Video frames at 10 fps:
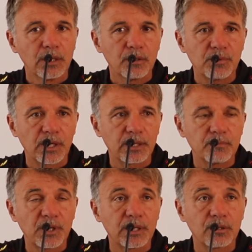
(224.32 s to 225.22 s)
mi ha,
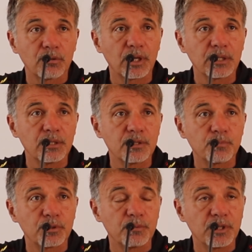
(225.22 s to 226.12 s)
mi ha dato grande
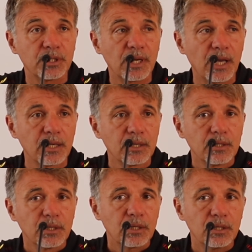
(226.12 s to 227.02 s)
disponibilità
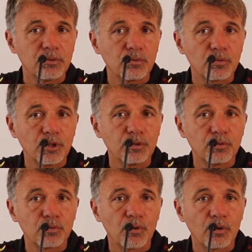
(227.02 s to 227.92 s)
in, in
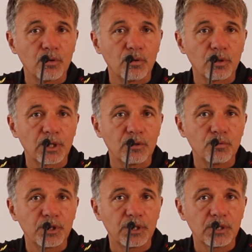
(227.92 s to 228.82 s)
un ruolo che
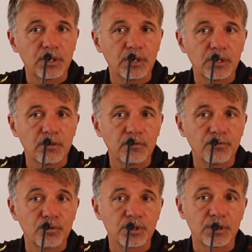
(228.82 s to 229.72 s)
lui
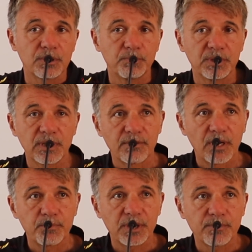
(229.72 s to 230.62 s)
forse
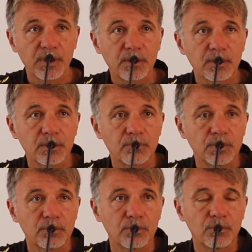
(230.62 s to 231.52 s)
interpretava prima,
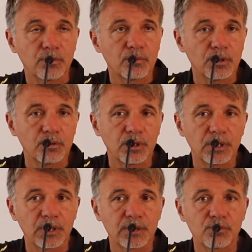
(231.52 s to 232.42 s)
quando, quando
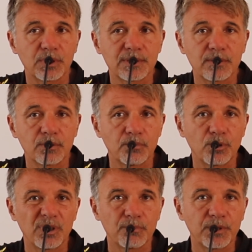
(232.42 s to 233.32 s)
era nella sua nazione,
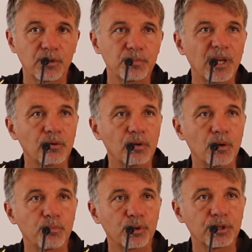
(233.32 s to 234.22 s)
poi piano piano l'ha
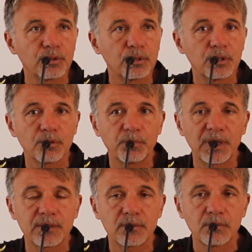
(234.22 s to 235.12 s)
un pochettino
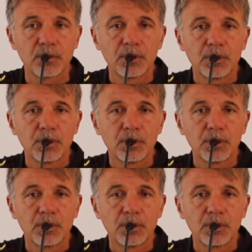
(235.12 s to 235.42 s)
perso